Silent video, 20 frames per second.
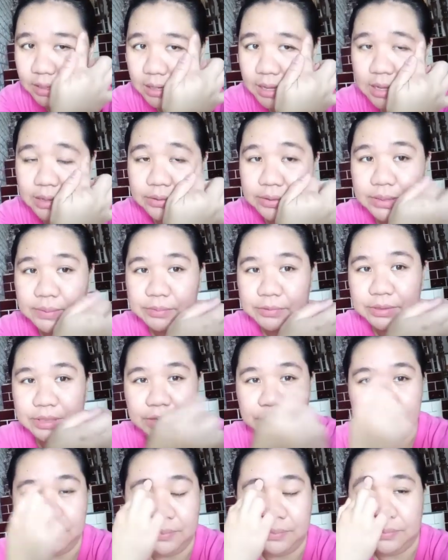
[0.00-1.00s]
anuhin muna
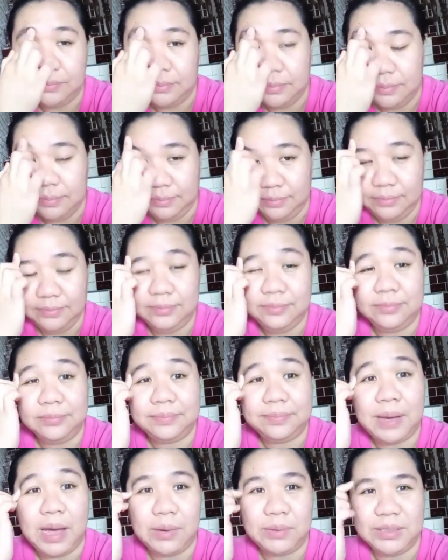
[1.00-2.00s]
yung
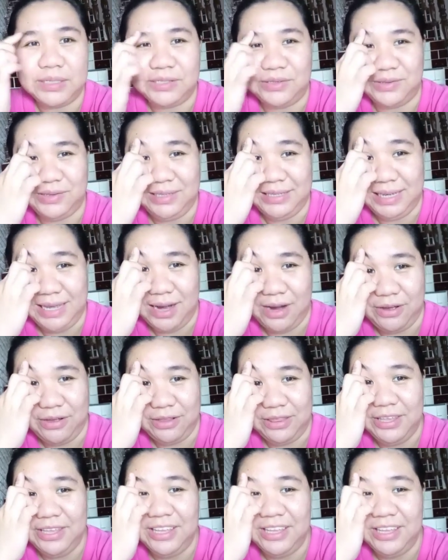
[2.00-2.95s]
pawis ko. Charot!